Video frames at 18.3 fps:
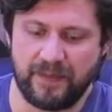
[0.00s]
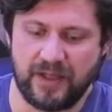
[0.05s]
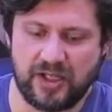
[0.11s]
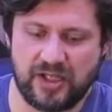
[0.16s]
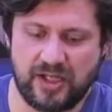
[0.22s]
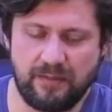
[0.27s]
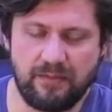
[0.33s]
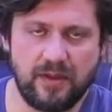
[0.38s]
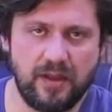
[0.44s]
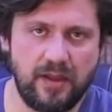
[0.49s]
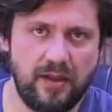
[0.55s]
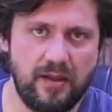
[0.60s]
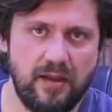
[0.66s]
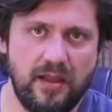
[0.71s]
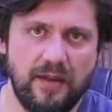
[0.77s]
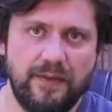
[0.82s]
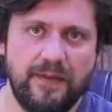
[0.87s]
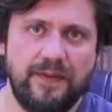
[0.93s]
Şimdi
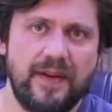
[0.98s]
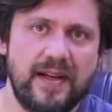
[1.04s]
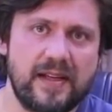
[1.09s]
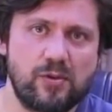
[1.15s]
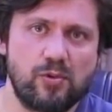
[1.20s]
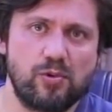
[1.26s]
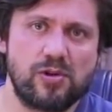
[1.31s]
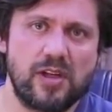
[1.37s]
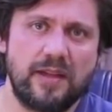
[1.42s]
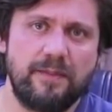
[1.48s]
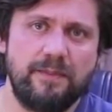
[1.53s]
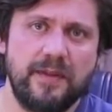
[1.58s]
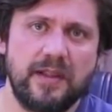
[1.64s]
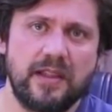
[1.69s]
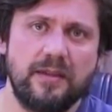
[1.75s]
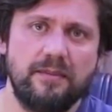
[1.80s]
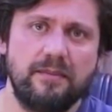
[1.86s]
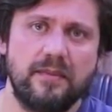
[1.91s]
lafı fazla
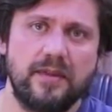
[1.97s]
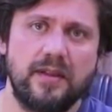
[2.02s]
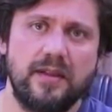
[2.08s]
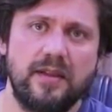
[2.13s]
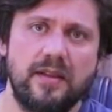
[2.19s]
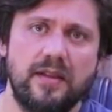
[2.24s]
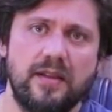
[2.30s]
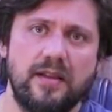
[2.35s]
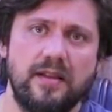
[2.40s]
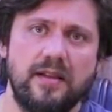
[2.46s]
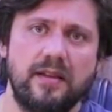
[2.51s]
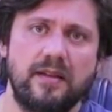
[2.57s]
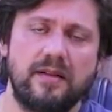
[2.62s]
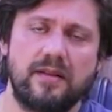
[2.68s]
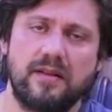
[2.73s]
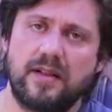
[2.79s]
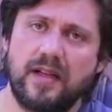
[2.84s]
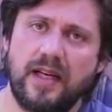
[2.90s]
uzatmayalım. E,
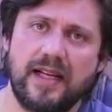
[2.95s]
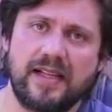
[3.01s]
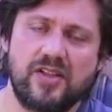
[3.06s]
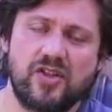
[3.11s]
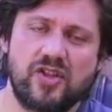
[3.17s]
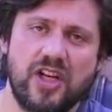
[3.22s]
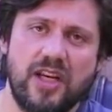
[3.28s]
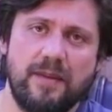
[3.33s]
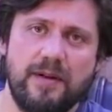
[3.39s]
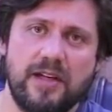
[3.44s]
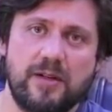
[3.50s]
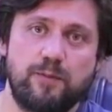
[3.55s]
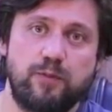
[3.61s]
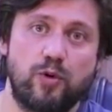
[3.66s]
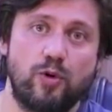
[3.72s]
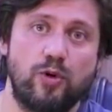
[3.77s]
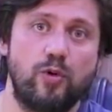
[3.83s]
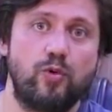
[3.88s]
Galaxy
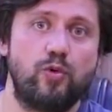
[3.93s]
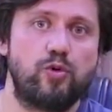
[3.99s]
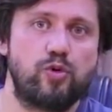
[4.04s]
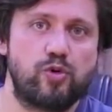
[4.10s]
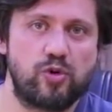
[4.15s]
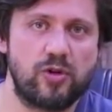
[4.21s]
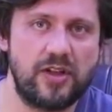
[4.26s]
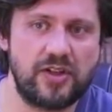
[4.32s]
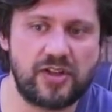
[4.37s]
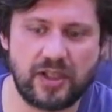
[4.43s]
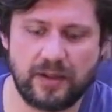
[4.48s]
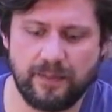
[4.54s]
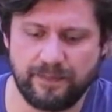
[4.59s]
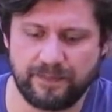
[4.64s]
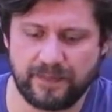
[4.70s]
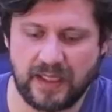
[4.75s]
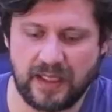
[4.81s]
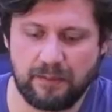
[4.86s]
J5 Pro'nun kutusunu
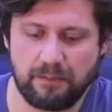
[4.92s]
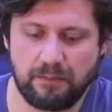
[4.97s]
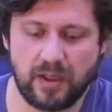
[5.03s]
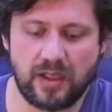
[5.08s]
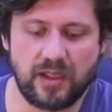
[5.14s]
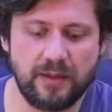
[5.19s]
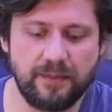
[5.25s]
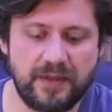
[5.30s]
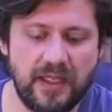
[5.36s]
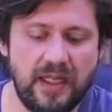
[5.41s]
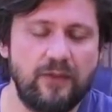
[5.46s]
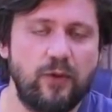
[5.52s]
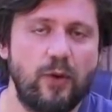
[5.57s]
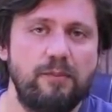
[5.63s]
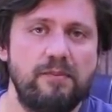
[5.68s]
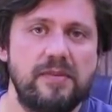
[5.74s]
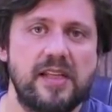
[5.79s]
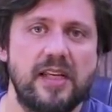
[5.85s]
açalım. Bakalım
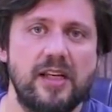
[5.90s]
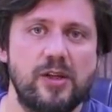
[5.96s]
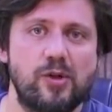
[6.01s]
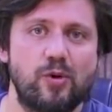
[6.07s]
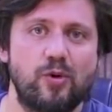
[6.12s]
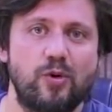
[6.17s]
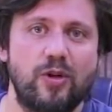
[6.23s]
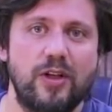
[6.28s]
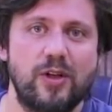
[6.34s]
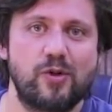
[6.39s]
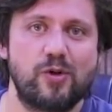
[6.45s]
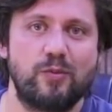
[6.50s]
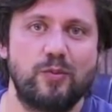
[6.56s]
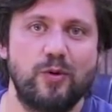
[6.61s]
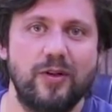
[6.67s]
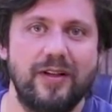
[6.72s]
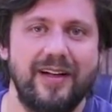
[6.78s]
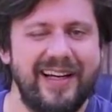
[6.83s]
telefon bize ne sunuyor ne
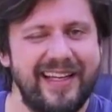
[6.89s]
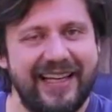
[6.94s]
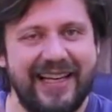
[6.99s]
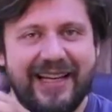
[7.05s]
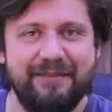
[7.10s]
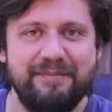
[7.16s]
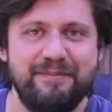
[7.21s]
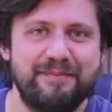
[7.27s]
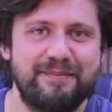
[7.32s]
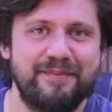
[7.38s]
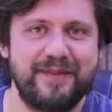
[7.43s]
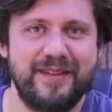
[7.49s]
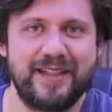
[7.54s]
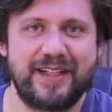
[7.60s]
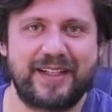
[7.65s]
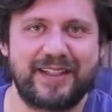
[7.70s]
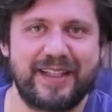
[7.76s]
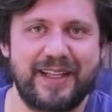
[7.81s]
sunmuyor. Hadi gelin
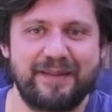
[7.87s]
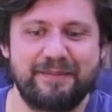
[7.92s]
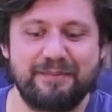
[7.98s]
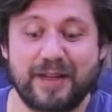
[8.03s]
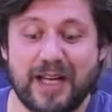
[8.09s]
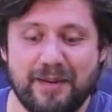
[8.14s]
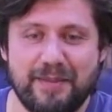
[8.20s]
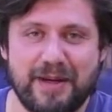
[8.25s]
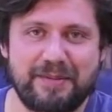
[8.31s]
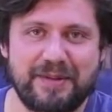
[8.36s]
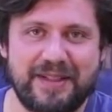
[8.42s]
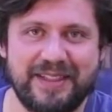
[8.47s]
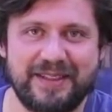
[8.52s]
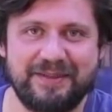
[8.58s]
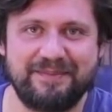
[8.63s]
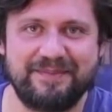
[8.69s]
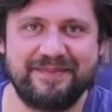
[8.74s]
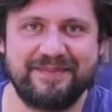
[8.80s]
yakından beraber
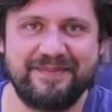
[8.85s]
bakalım.